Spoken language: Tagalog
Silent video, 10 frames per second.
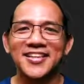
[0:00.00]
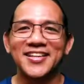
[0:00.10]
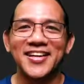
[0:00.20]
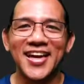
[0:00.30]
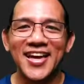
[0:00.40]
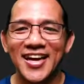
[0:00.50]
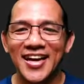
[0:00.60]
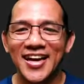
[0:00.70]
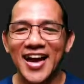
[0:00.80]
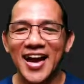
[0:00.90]
Okay?
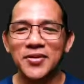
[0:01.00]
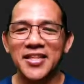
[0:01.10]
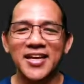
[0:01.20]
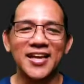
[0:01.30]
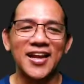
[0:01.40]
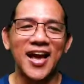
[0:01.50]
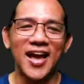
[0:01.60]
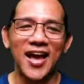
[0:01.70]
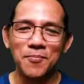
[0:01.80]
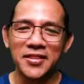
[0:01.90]
Apat ang,
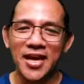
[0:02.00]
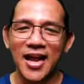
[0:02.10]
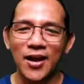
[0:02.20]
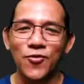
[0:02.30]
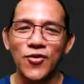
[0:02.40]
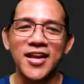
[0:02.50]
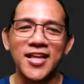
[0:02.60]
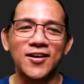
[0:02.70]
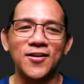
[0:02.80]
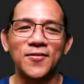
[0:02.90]
apat ang nakunan
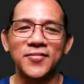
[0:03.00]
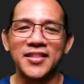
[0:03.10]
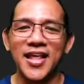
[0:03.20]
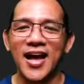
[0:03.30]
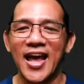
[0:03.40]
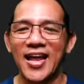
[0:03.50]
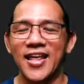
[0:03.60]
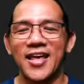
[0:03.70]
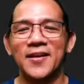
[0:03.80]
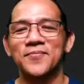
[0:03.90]
dito ng ID.